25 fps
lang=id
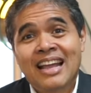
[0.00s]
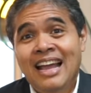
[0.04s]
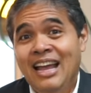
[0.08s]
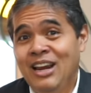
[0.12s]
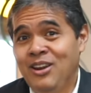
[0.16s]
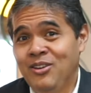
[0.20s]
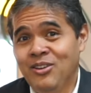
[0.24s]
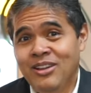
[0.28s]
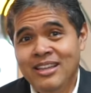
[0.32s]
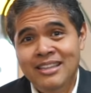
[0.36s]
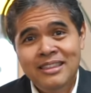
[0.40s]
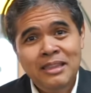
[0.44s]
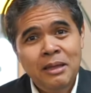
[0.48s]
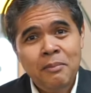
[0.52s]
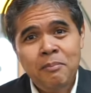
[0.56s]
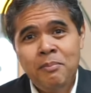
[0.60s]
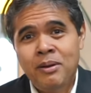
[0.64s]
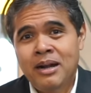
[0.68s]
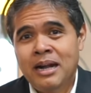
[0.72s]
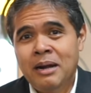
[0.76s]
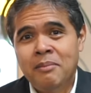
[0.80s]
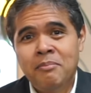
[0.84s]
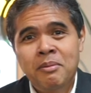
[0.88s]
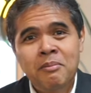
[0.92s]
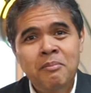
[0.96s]
Kalau
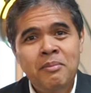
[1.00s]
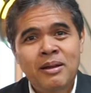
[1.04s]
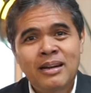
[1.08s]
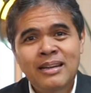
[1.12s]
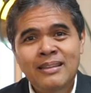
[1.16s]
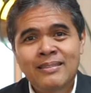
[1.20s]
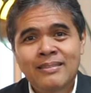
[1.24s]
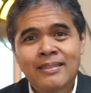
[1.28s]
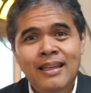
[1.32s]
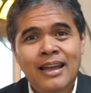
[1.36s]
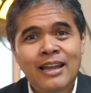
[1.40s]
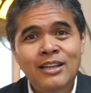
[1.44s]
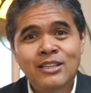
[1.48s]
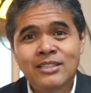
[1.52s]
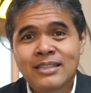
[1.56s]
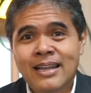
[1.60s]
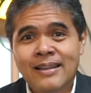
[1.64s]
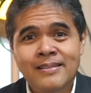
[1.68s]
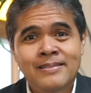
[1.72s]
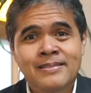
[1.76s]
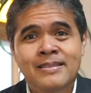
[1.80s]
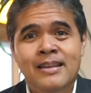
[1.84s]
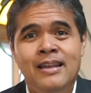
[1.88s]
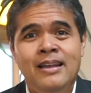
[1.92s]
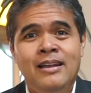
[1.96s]
kita berharap pemerintah
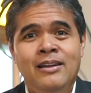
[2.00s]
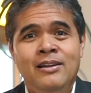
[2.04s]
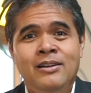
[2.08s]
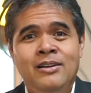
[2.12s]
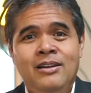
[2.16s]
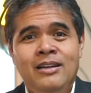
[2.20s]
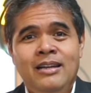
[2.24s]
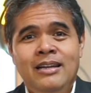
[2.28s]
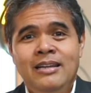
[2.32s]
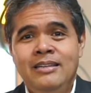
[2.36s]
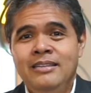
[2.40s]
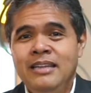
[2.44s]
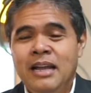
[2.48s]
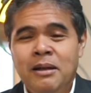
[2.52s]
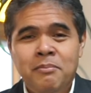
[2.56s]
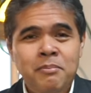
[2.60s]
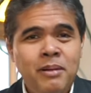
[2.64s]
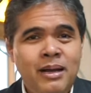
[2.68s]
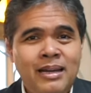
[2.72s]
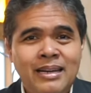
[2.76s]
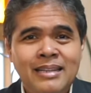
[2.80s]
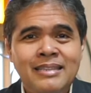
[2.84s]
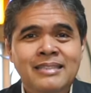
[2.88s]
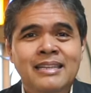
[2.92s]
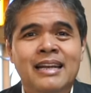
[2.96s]
saja
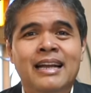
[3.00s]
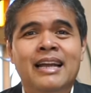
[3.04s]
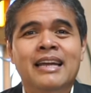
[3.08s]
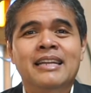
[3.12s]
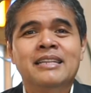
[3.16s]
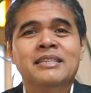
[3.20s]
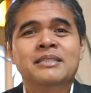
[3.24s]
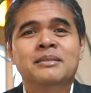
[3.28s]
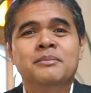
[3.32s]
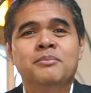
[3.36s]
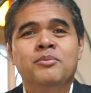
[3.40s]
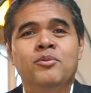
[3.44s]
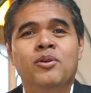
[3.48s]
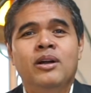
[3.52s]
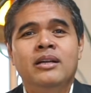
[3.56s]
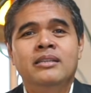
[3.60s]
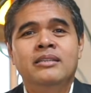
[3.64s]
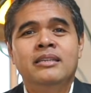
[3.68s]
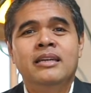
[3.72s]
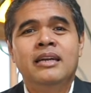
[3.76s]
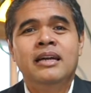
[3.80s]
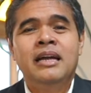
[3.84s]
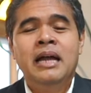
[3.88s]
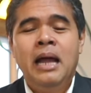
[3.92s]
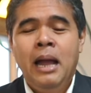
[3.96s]
yang mengerjakan
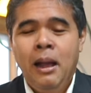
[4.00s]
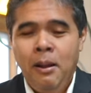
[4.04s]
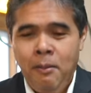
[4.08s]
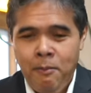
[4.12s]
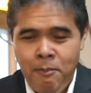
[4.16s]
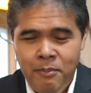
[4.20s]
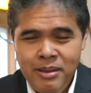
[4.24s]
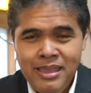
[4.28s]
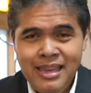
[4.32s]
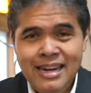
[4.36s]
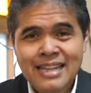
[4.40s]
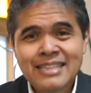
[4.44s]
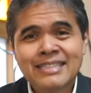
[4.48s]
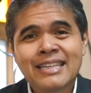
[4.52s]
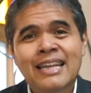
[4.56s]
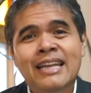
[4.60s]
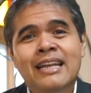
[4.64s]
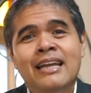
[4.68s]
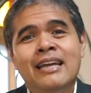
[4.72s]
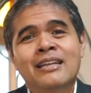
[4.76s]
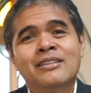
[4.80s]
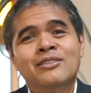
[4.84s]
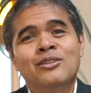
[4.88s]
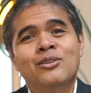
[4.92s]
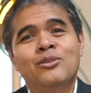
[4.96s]
semuanya,
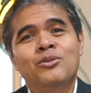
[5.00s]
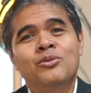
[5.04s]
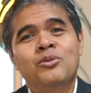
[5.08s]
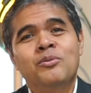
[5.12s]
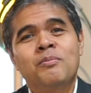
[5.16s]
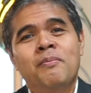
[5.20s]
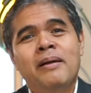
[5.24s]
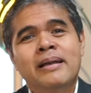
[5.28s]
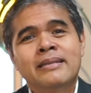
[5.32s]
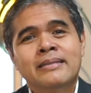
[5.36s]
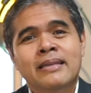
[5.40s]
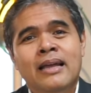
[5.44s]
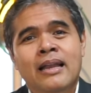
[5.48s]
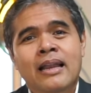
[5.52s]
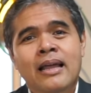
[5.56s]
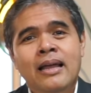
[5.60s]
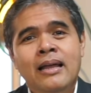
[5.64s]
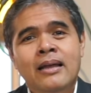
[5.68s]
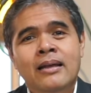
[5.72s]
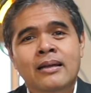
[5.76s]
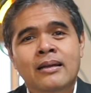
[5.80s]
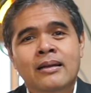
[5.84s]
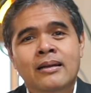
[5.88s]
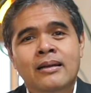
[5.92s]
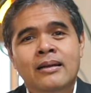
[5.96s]
menyelesaikan seluruh
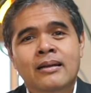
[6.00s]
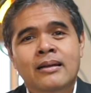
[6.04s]
masalah,